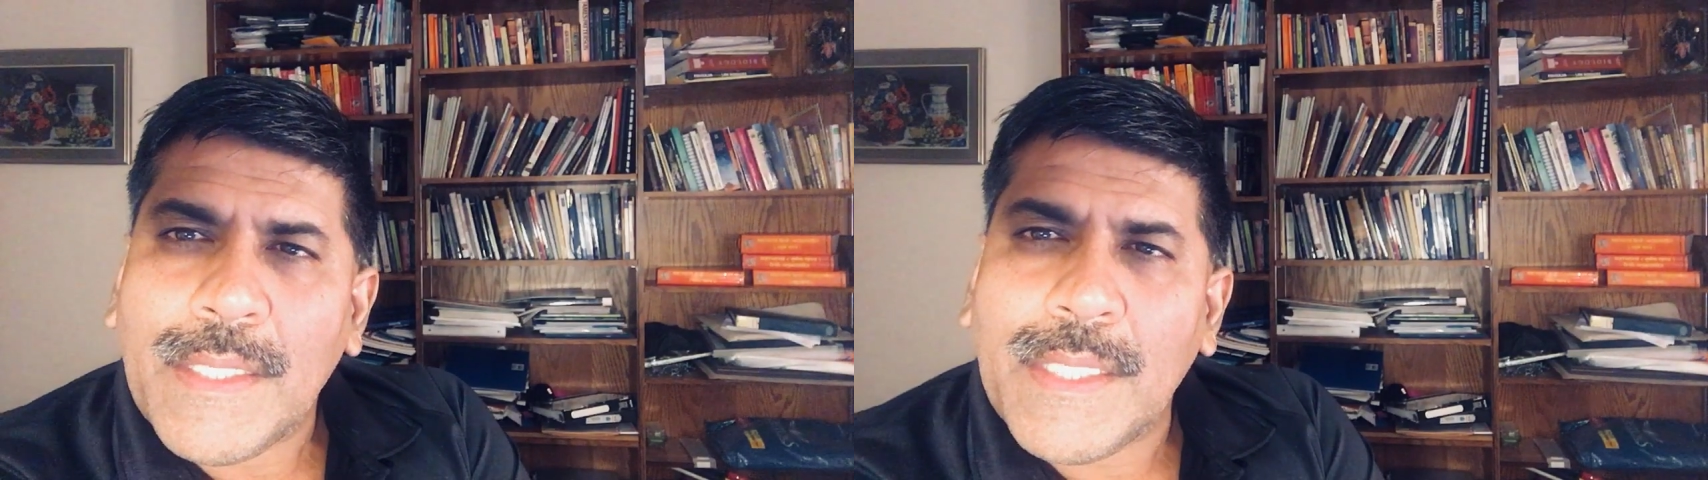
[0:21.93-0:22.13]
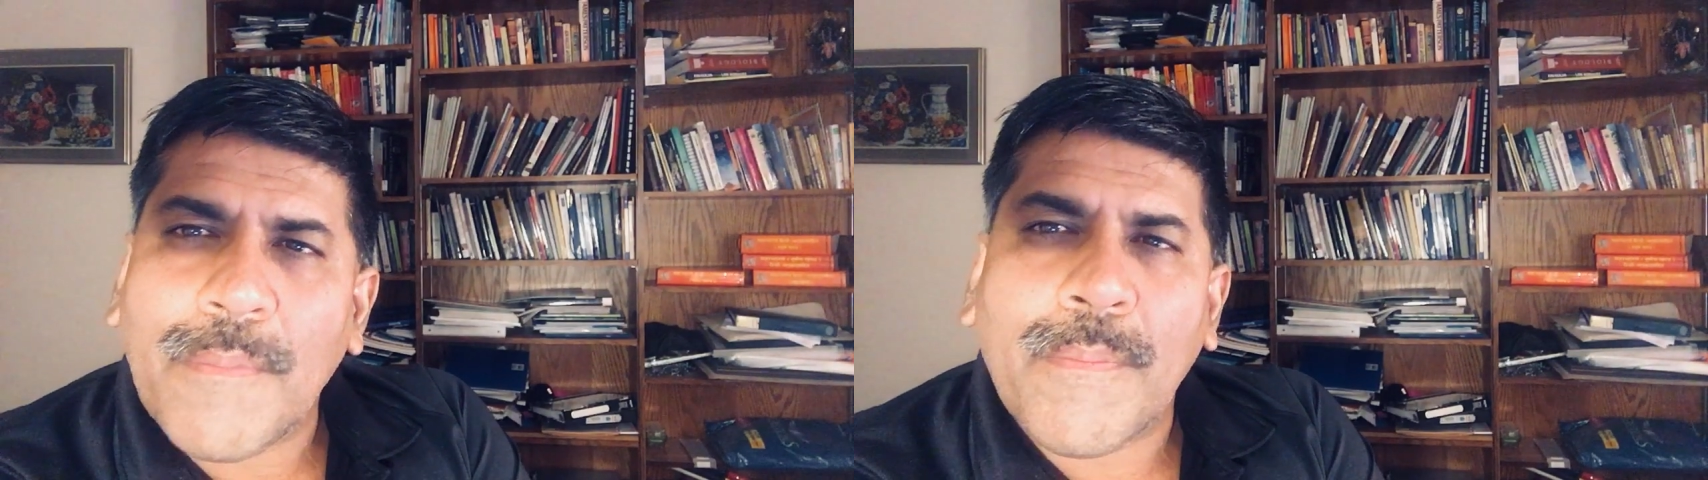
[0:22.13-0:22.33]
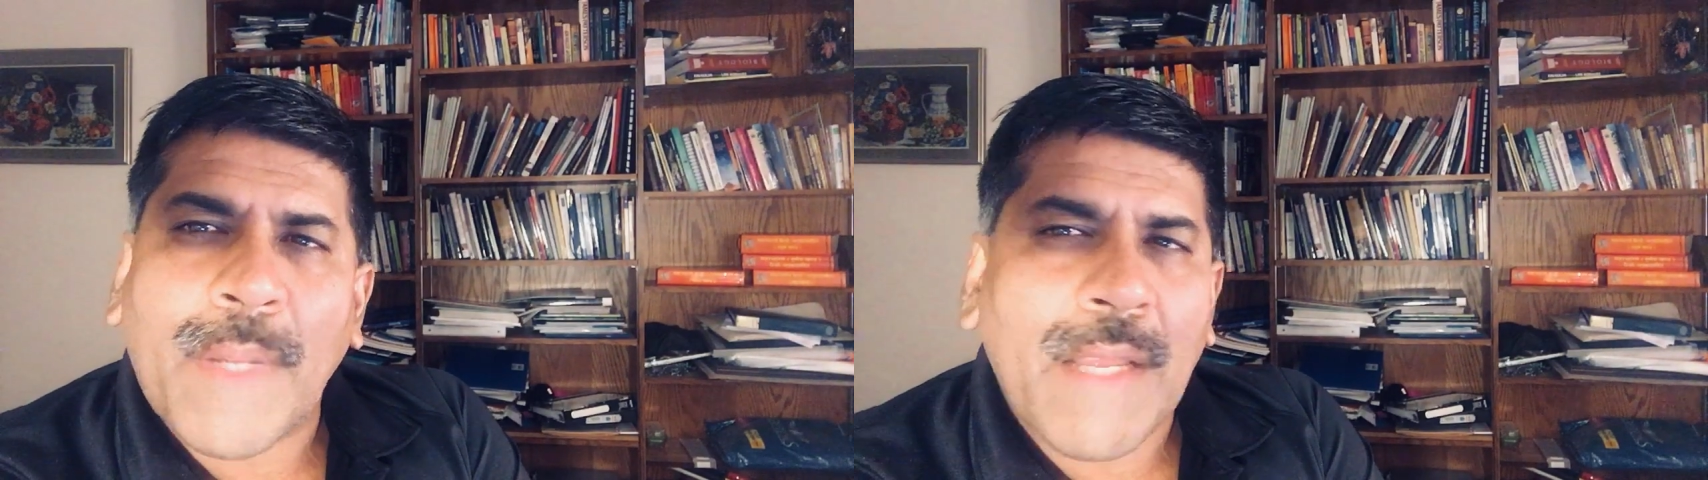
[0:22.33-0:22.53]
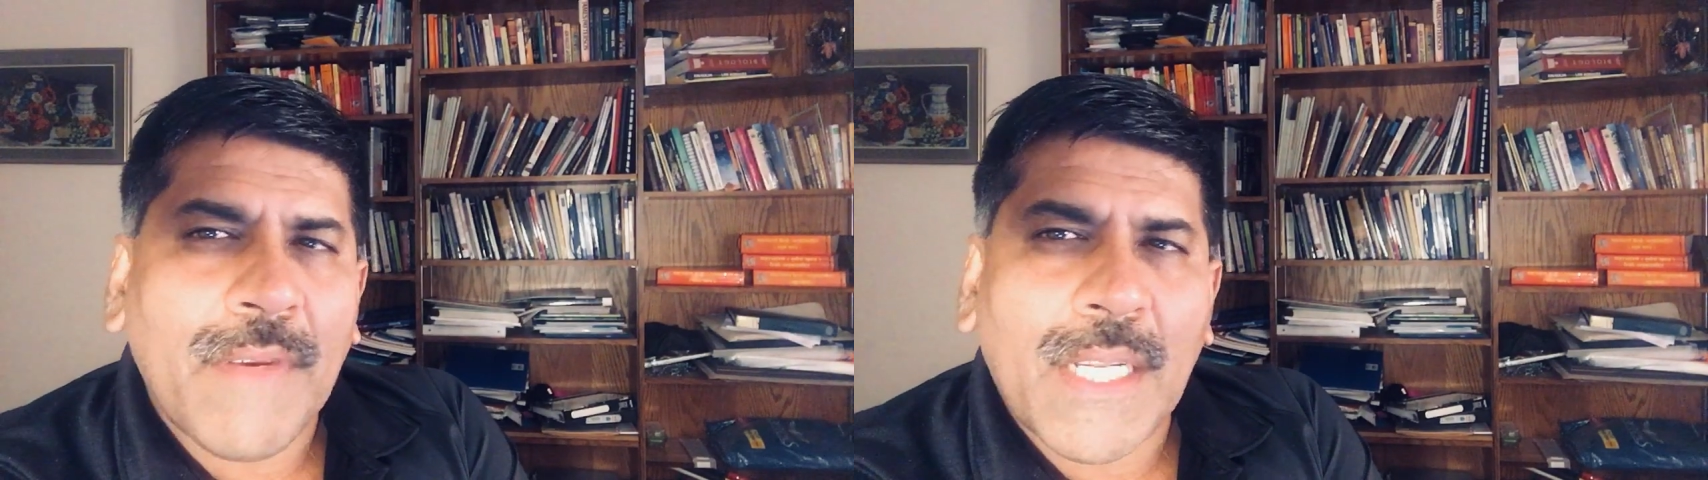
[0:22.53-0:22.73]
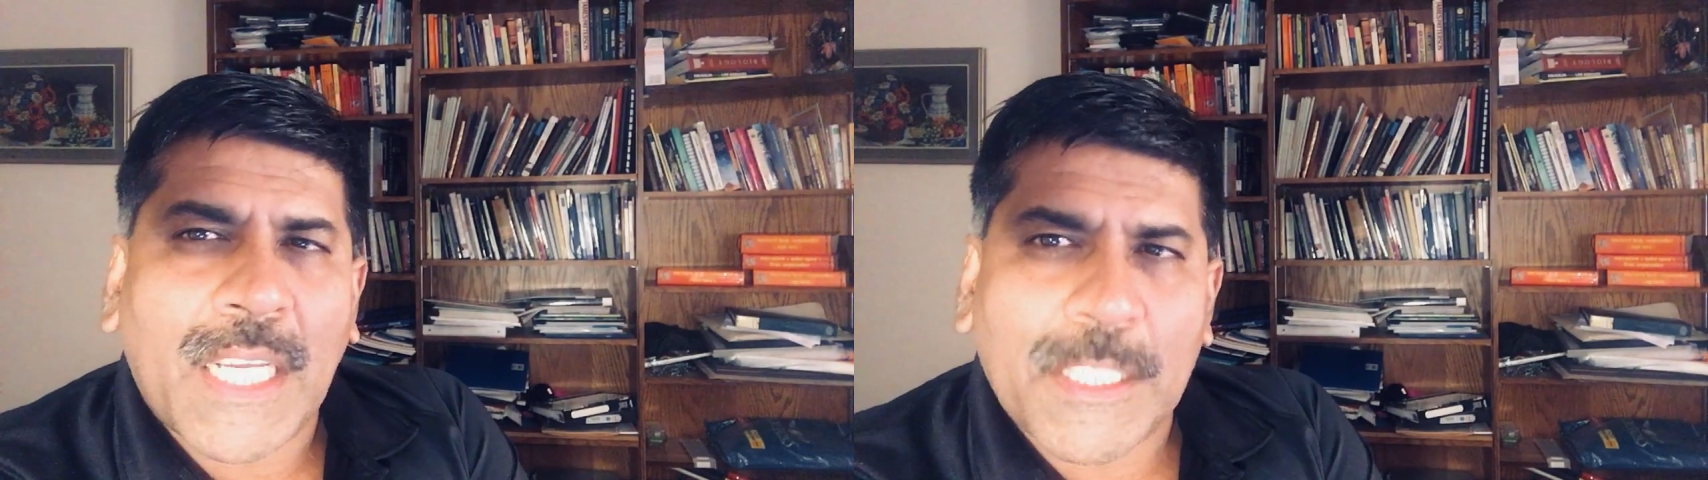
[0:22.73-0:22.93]
जब
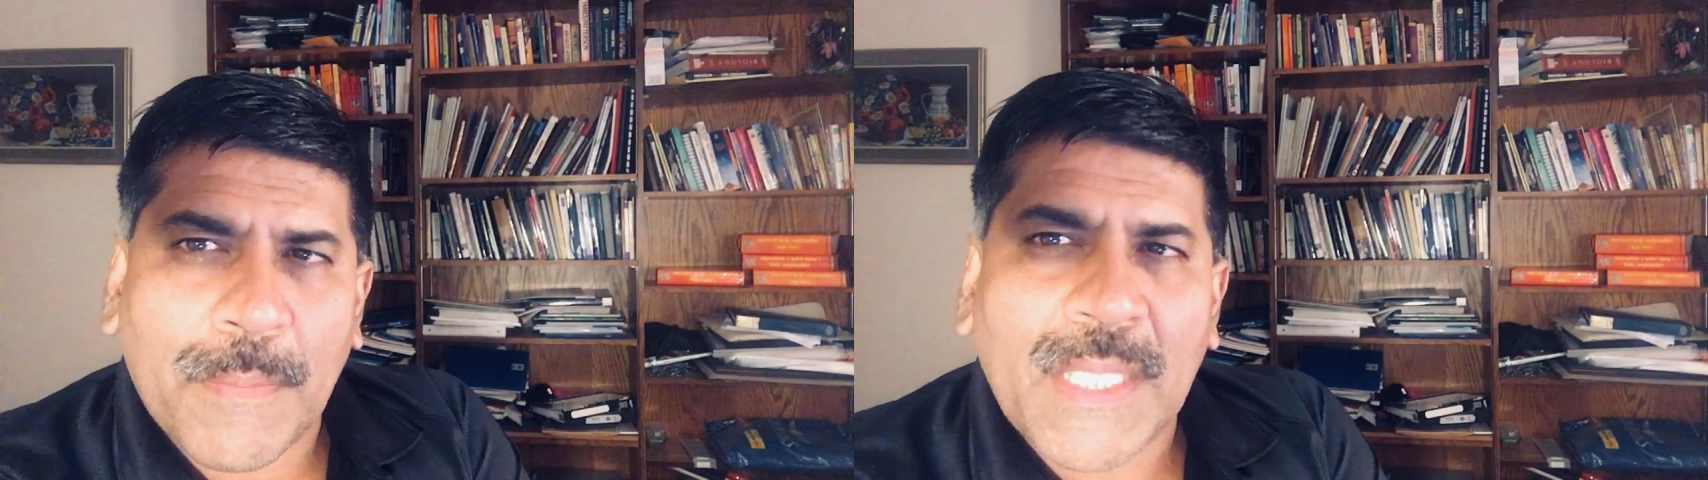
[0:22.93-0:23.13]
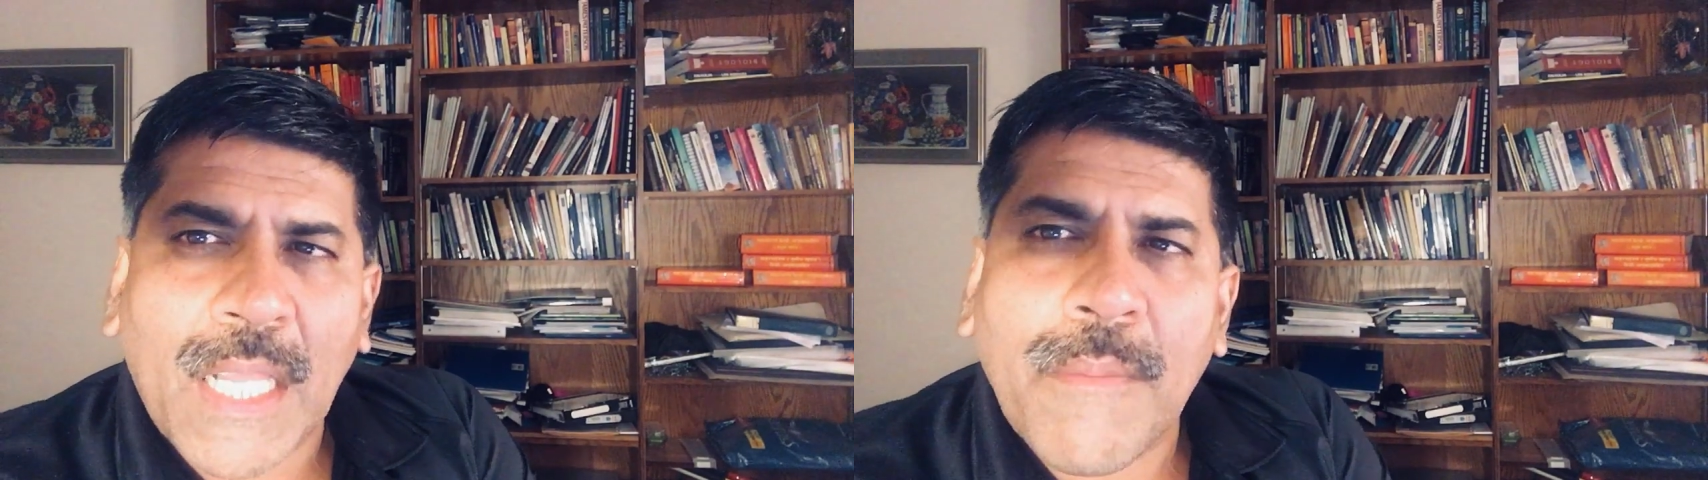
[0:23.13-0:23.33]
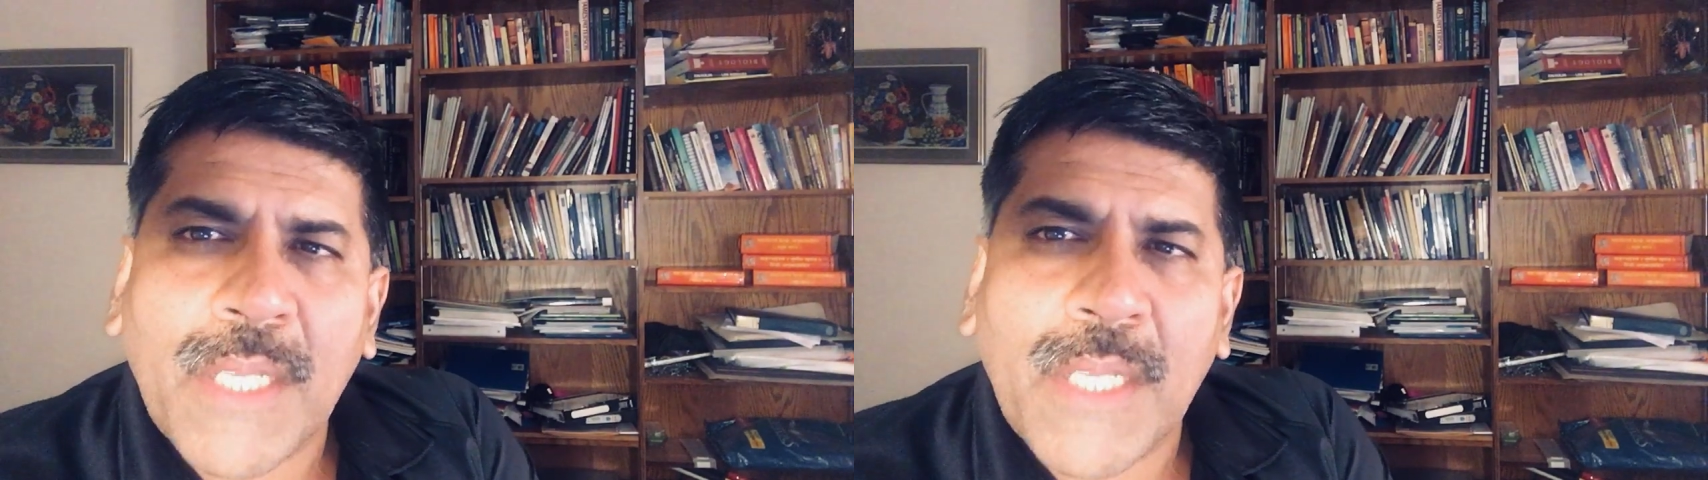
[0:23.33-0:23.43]
प्राइवेट अस्पताल